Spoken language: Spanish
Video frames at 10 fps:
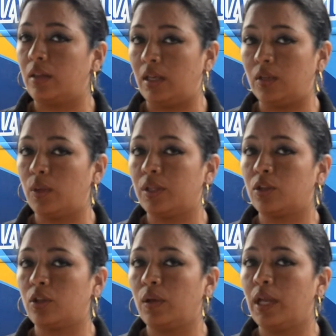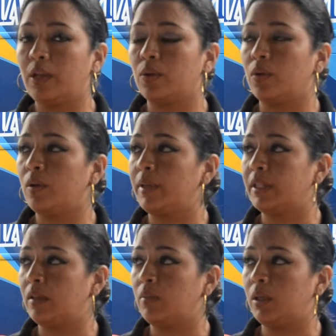Eh, durante todo el año, ¿no? el
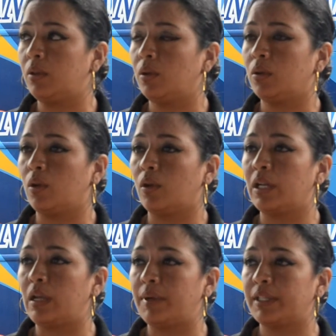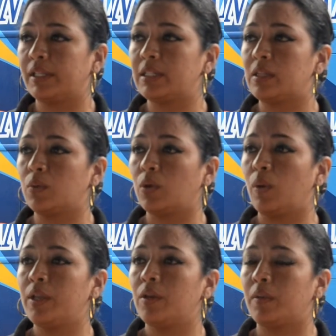mantenimiento y todo. A partir del segundo
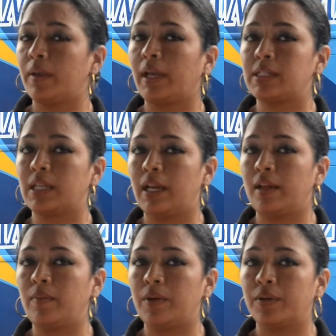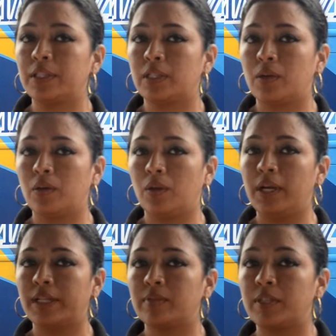año deben cancelar el valor de 5
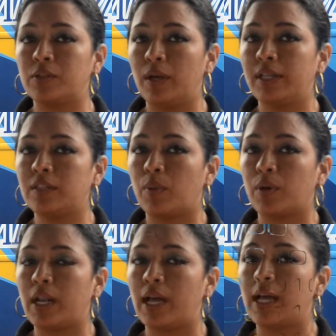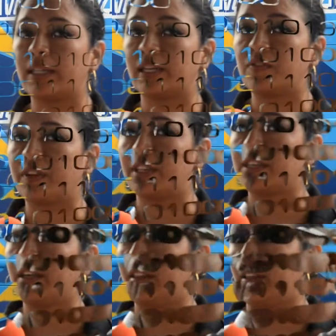dólares mensuales por la transferencia de El